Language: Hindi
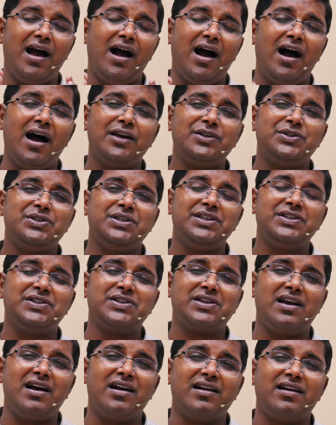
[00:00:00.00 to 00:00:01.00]
आशीष
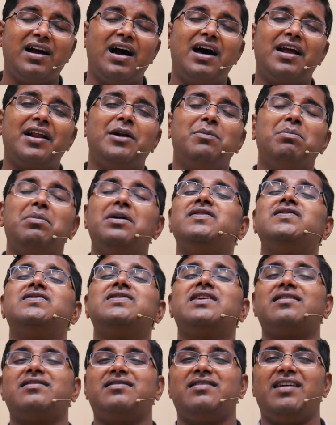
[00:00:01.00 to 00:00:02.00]
का कारण बन
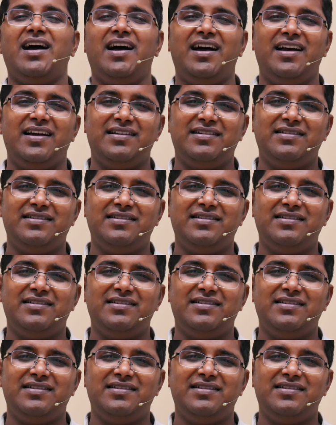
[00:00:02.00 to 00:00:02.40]
सकता है